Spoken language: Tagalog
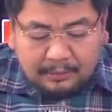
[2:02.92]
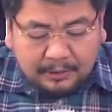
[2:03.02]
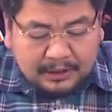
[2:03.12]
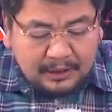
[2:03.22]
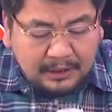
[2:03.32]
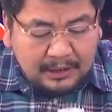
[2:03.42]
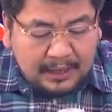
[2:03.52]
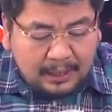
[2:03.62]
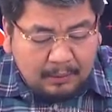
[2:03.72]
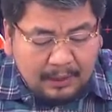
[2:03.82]
sa
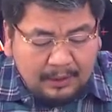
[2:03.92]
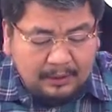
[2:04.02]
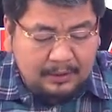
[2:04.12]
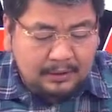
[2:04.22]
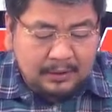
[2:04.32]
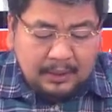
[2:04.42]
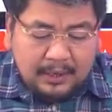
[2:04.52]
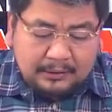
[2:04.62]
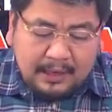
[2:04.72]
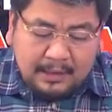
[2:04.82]
ginagawa
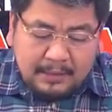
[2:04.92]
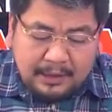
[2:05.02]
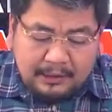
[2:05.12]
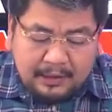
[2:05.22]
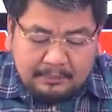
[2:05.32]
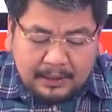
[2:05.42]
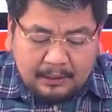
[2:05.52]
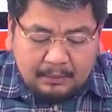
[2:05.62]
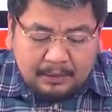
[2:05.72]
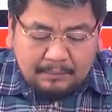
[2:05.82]
at habang hindi pa raw
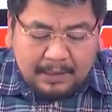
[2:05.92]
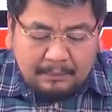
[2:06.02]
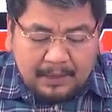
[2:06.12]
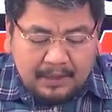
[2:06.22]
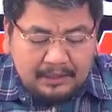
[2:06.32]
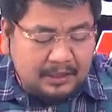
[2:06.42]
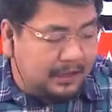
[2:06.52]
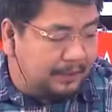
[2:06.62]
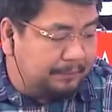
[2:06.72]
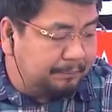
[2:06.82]
ho
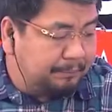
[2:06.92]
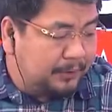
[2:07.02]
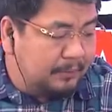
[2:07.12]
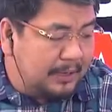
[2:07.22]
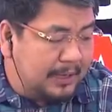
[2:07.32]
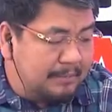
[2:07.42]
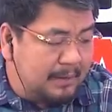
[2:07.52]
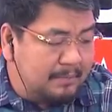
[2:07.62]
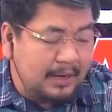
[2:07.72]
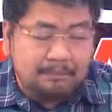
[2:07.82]
napaplantya, Kumbaga may
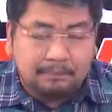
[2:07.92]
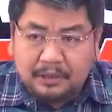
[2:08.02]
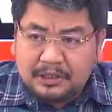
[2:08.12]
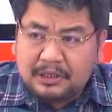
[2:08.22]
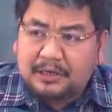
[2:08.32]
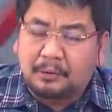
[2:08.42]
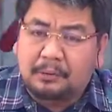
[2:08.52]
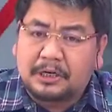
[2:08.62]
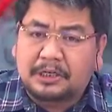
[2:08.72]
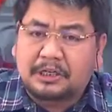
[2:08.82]
mga polisiya ho
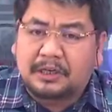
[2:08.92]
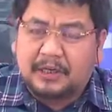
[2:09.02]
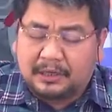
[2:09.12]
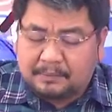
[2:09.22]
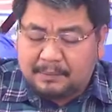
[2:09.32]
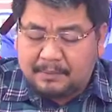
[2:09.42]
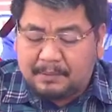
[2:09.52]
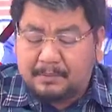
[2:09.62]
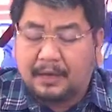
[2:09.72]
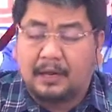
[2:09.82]
kasi dyan eh, di ba? May
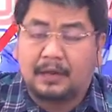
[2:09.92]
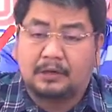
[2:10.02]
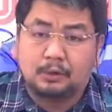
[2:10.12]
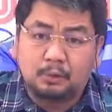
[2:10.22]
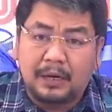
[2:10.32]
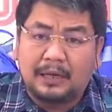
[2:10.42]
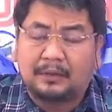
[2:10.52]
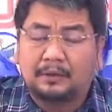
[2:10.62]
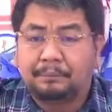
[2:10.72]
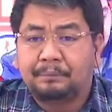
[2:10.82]
mga sukat
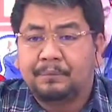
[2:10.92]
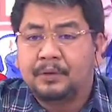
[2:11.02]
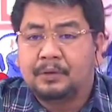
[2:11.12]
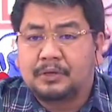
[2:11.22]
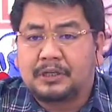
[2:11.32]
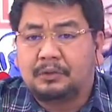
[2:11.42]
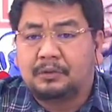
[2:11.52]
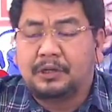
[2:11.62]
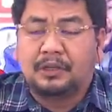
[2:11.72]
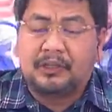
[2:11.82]
kung saan ho
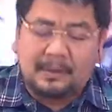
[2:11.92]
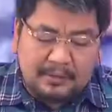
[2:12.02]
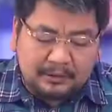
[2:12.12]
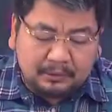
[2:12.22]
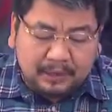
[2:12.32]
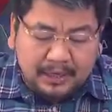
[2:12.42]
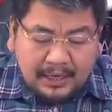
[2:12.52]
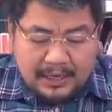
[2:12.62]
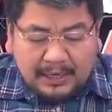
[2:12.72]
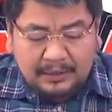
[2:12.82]
yun dapat tong
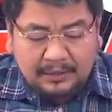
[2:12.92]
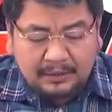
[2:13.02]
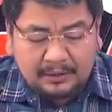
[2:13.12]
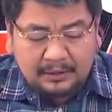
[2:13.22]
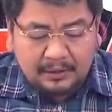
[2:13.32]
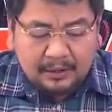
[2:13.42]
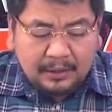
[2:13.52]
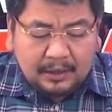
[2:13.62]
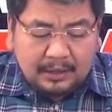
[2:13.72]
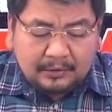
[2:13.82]
ilagay.
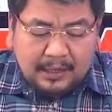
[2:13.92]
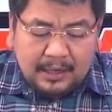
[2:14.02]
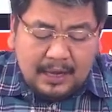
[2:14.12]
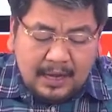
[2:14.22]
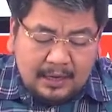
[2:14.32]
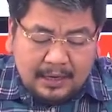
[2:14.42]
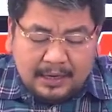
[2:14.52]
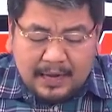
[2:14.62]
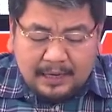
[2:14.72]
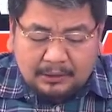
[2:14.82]
At uh,
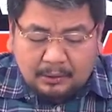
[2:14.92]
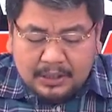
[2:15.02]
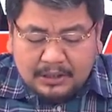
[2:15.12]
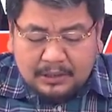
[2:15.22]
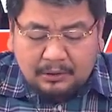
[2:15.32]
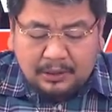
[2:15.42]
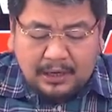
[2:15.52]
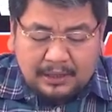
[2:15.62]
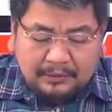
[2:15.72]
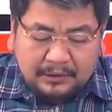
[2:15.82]
nagalit ho kasi yung
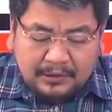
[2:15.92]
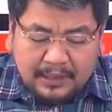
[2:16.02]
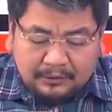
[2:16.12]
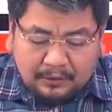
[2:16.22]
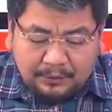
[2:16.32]
ilang kandidato